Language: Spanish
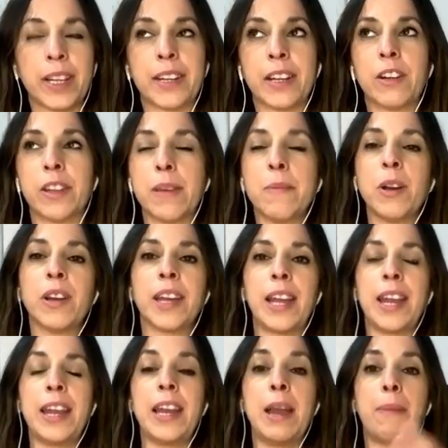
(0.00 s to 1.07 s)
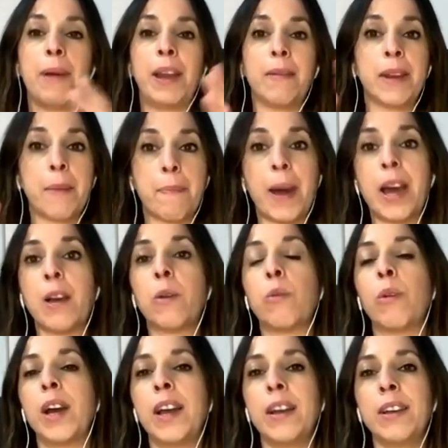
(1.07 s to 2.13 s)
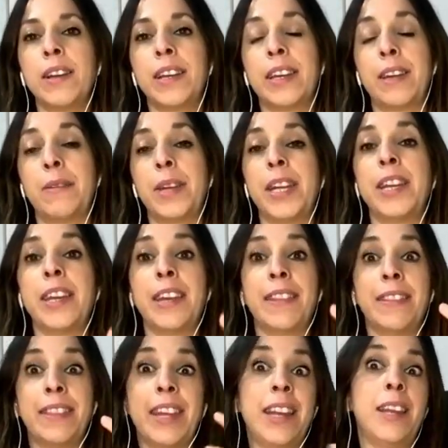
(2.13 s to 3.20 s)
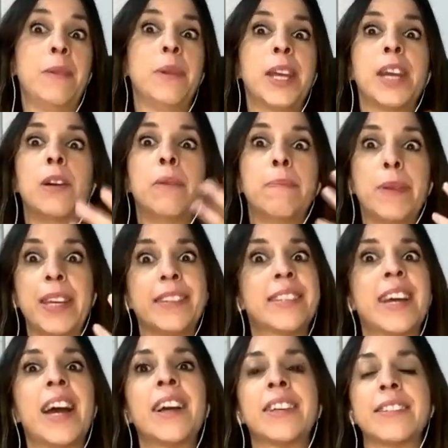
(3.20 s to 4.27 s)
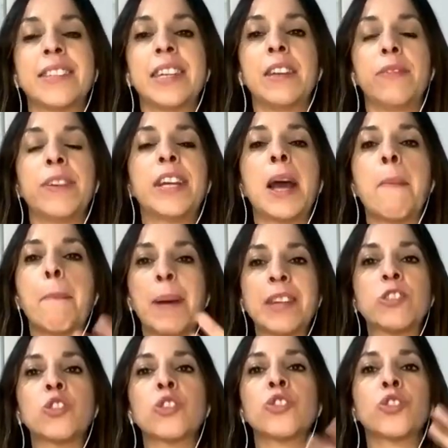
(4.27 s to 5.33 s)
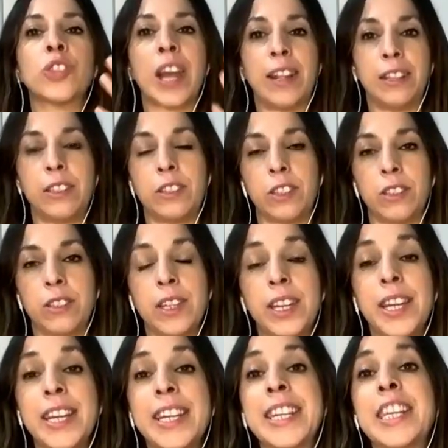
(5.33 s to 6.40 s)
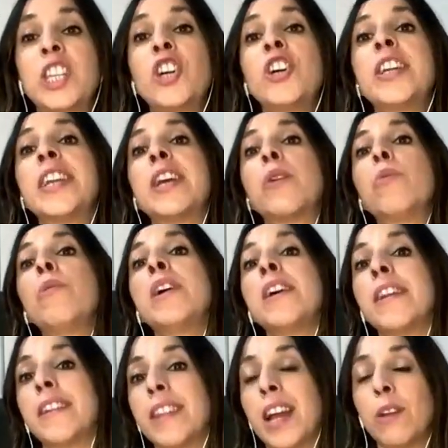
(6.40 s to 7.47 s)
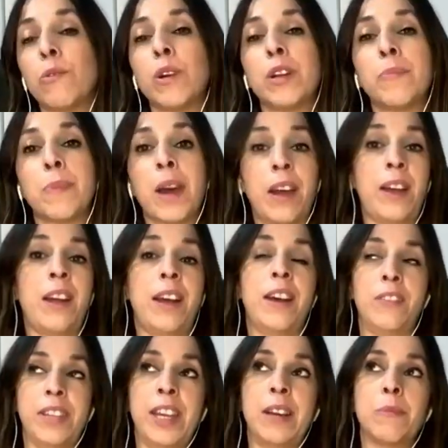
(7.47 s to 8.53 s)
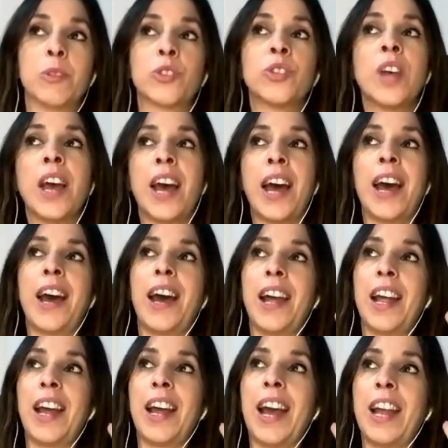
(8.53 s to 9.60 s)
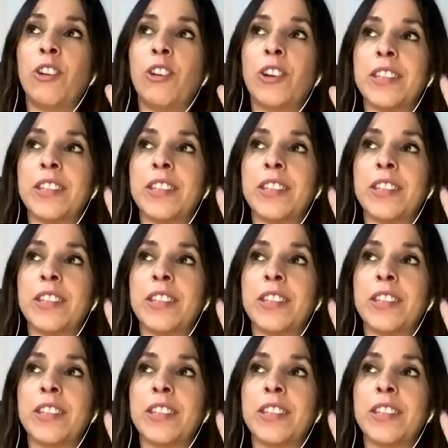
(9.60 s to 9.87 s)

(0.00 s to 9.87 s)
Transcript: recordemos que la palabra Pascua que viene del hebreo Pesaj, significa paso salto. Y nos recuerda, al cual, digamos, a, a, lo que es el